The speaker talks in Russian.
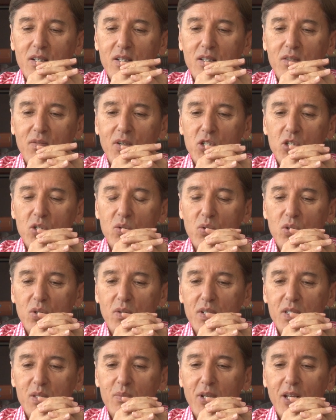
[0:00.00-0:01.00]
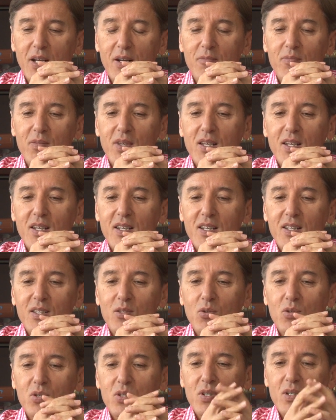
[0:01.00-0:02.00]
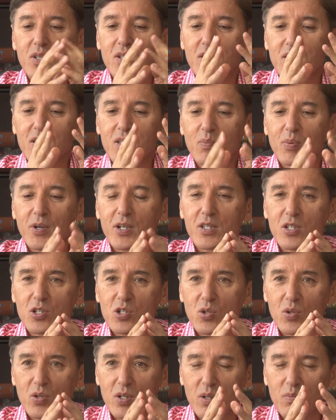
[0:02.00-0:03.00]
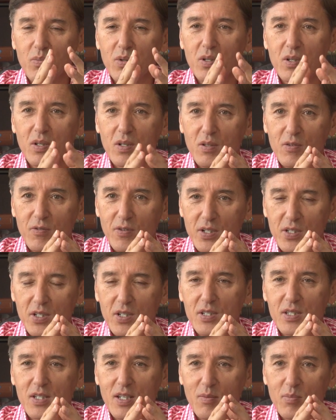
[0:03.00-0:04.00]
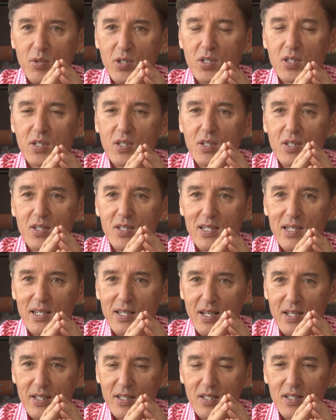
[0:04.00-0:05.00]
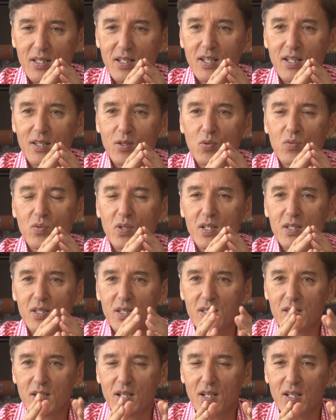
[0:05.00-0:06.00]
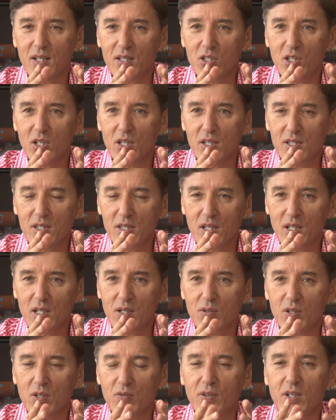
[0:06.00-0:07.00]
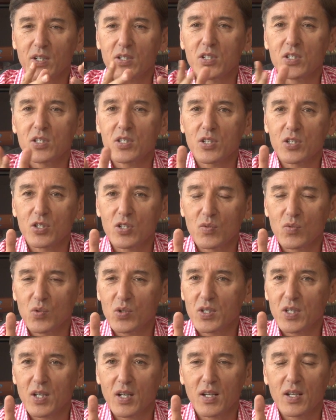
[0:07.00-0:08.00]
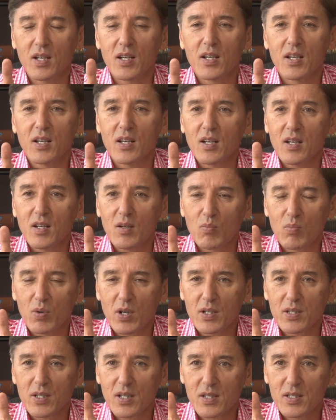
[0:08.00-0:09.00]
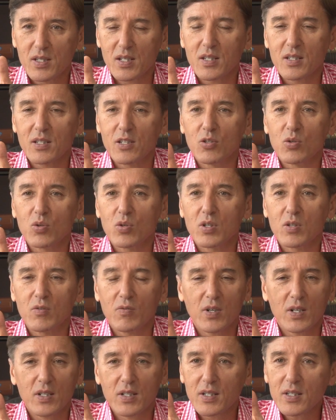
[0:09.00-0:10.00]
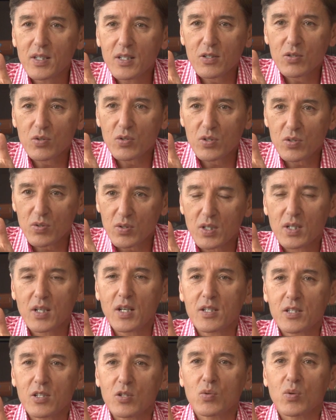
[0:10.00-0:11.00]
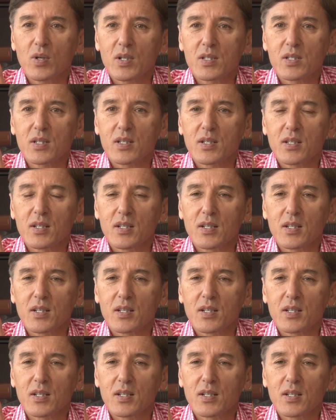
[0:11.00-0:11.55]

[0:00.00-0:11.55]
24 э, октября. То есть это произошло, это было фактическое объединение, слияние, да? Но власть несколько лет не регистрировала, и фактически сегодня партия «Азад» де юра де факто нет. То есть вот такая ситуация,